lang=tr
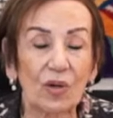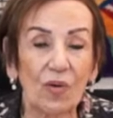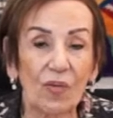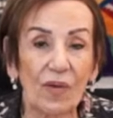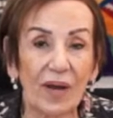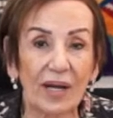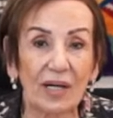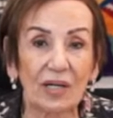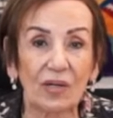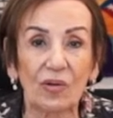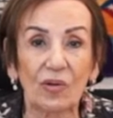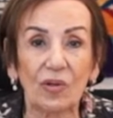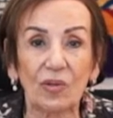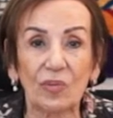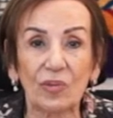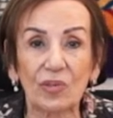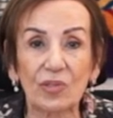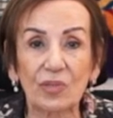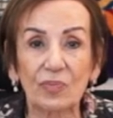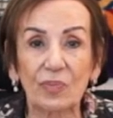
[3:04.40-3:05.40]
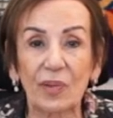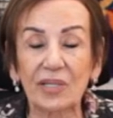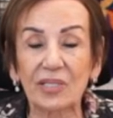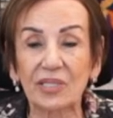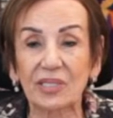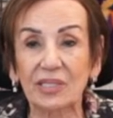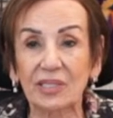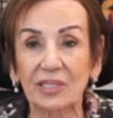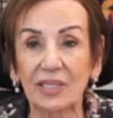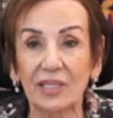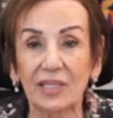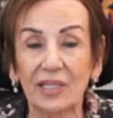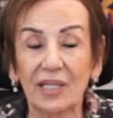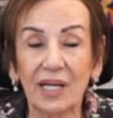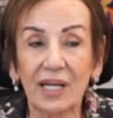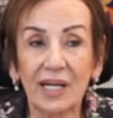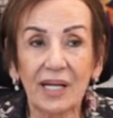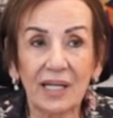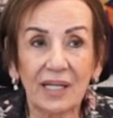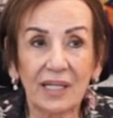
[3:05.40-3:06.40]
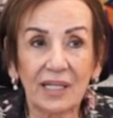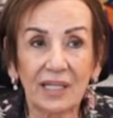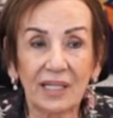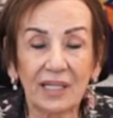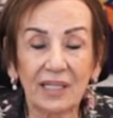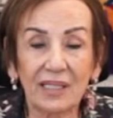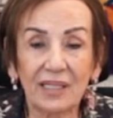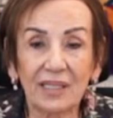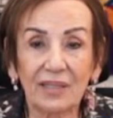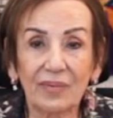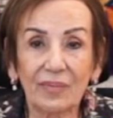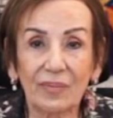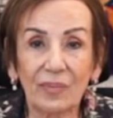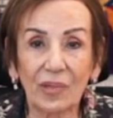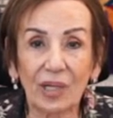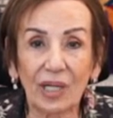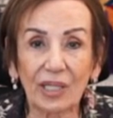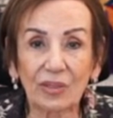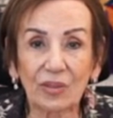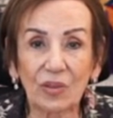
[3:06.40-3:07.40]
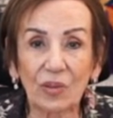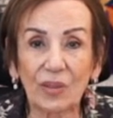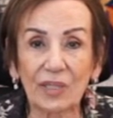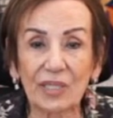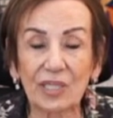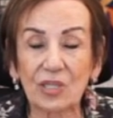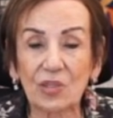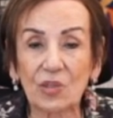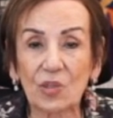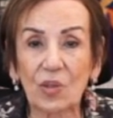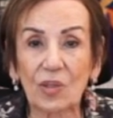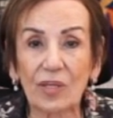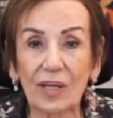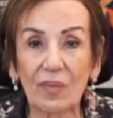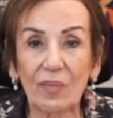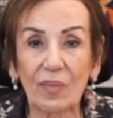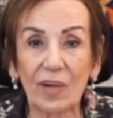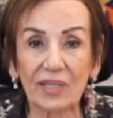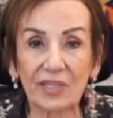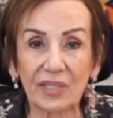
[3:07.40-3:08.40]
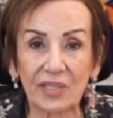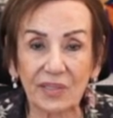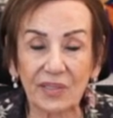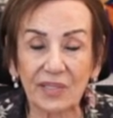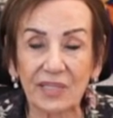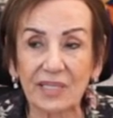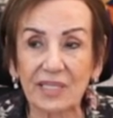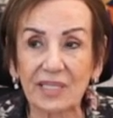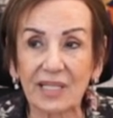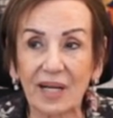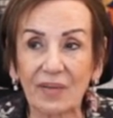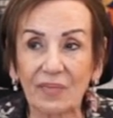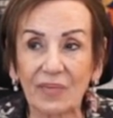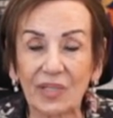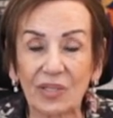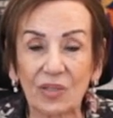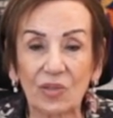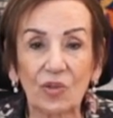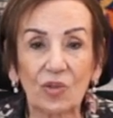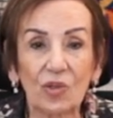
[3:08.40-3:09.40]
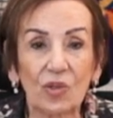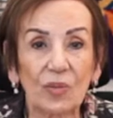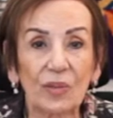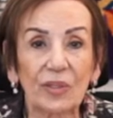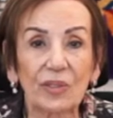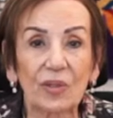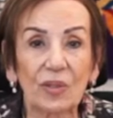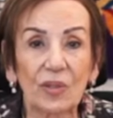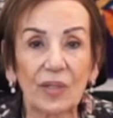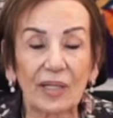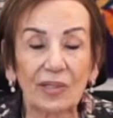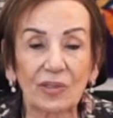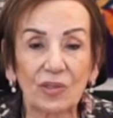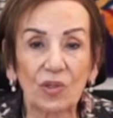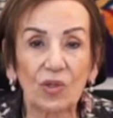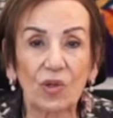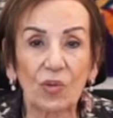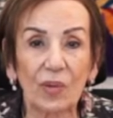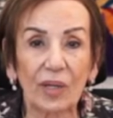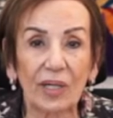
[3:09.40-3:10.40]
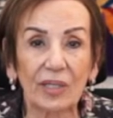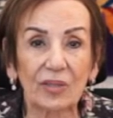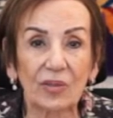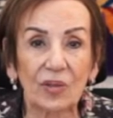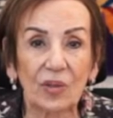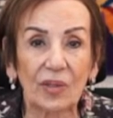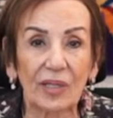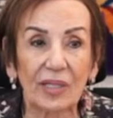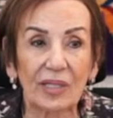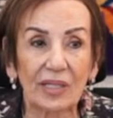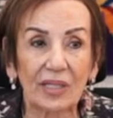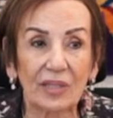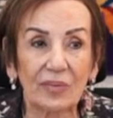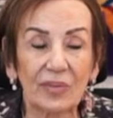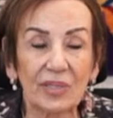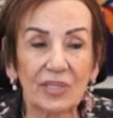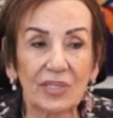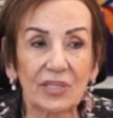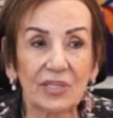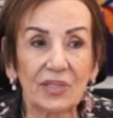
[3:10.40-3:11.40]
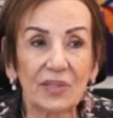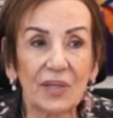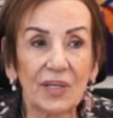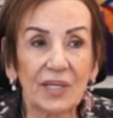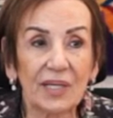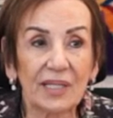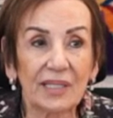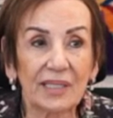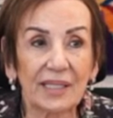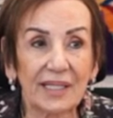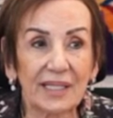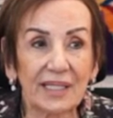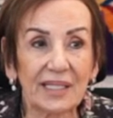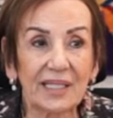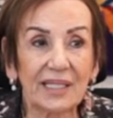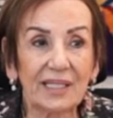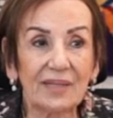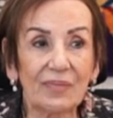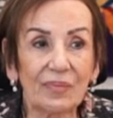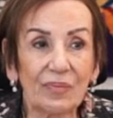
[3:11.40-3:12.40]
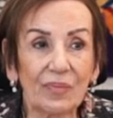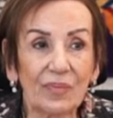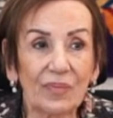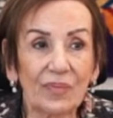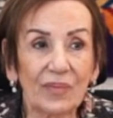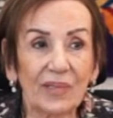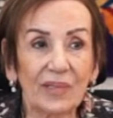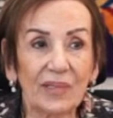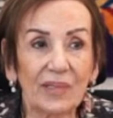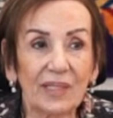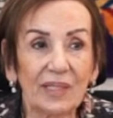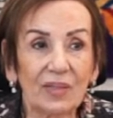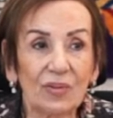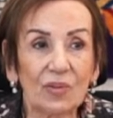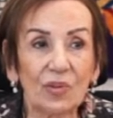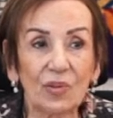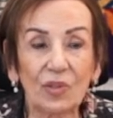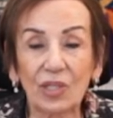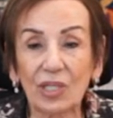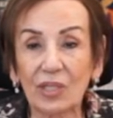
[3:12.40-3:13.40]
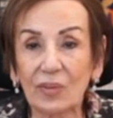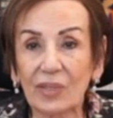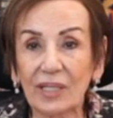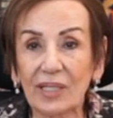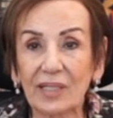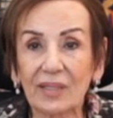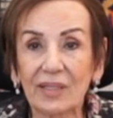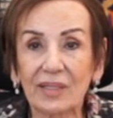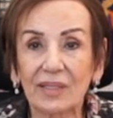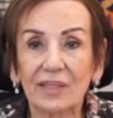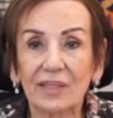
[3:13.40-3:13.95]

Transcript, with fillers: overloğumuz, baskı e, e, atölyesinde olan baskı sistemleri, dokumada olan dokuma atölyelerimizdeki e, uygulama